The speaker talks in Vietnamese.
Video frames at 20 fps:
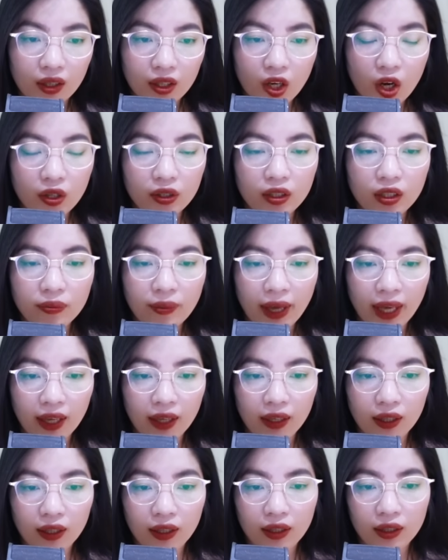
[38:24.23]
Con đưa
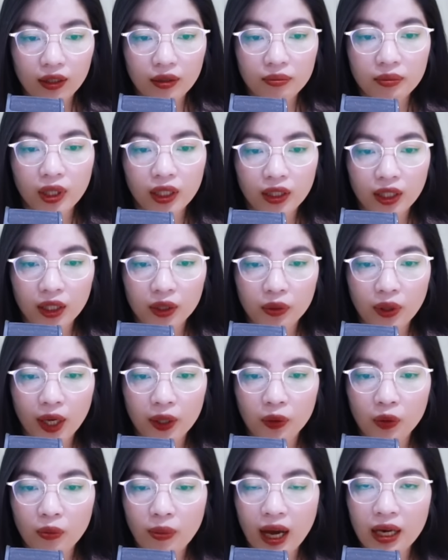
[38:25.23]
mẹ, mượn điện
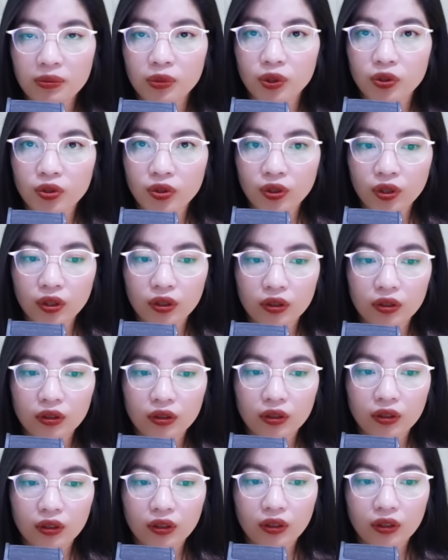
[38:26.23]
thoại của ba một chút.
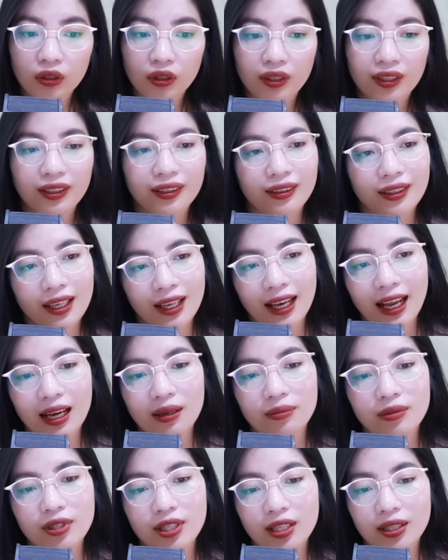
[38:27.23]
Để
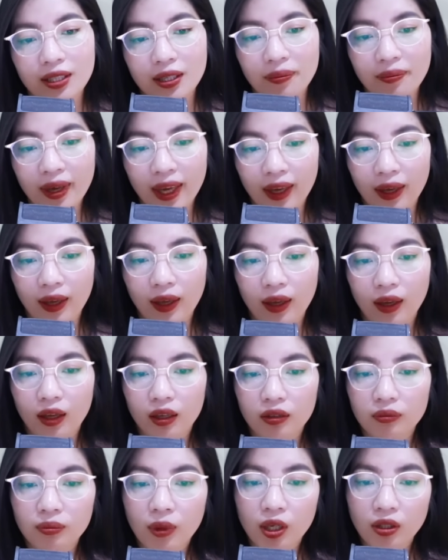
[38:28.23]
làm gì thế mẹ?
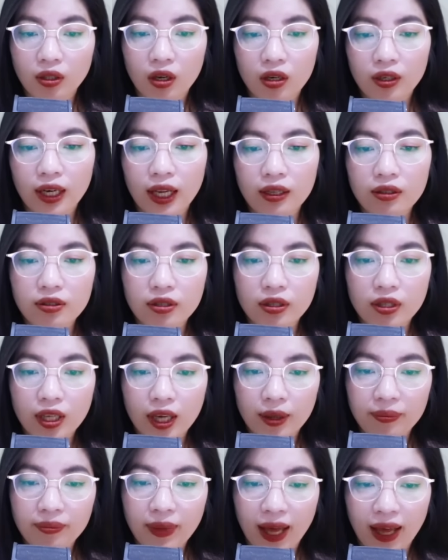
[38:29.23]
Bọn con đang chơi
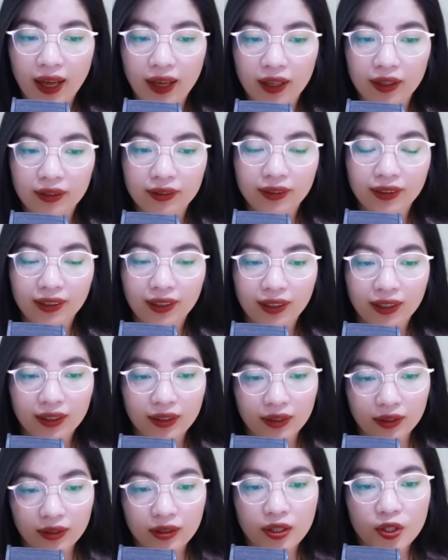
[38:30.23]
game mà.
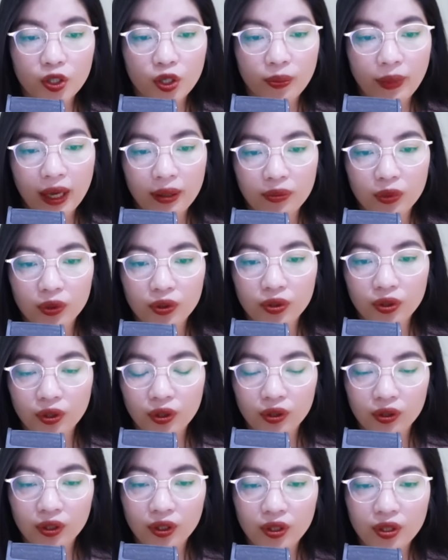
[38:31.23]
Đưa cho mẹ một
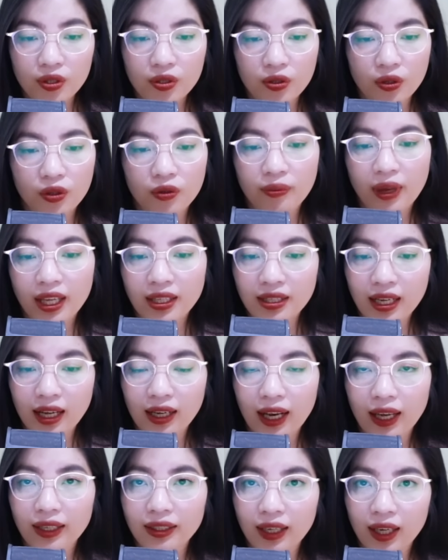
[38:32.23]
chút, rồi mẹ trả
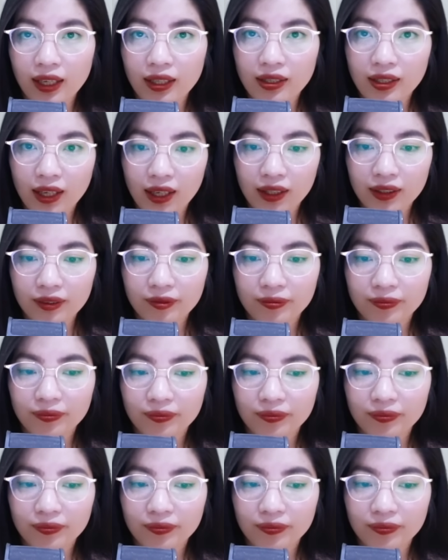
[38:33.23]
lại ngay nhá.